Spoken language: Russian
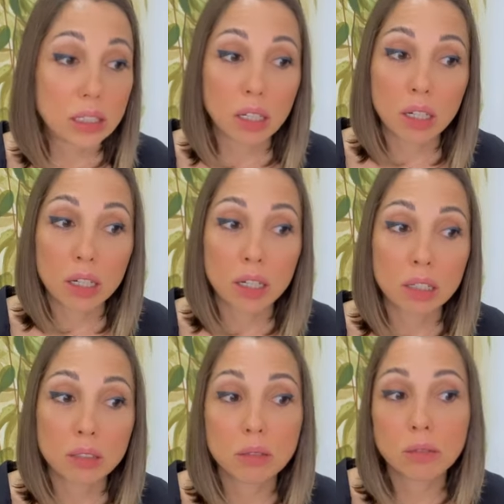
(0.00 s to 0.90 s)

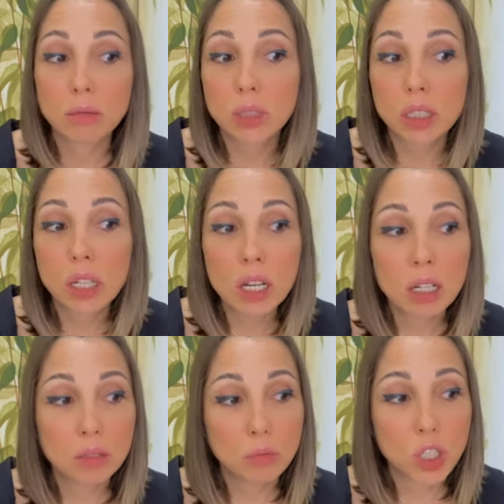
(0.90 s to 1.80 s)
Это
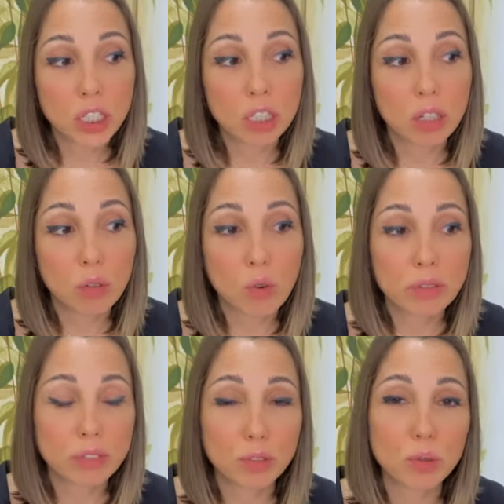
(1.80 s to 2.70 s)
цена чашки
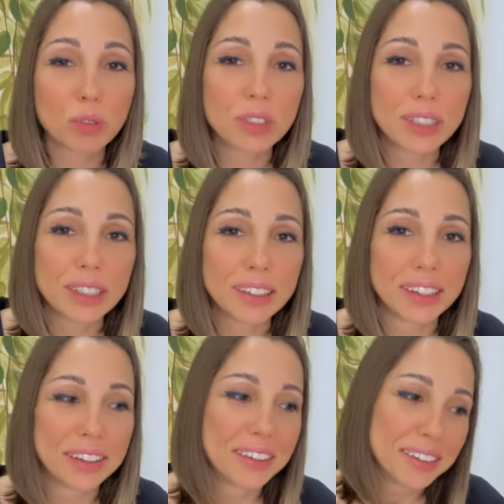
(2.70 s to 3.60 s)
кофе в Турции,
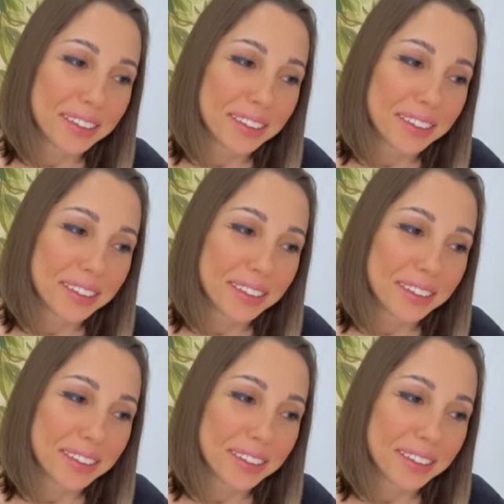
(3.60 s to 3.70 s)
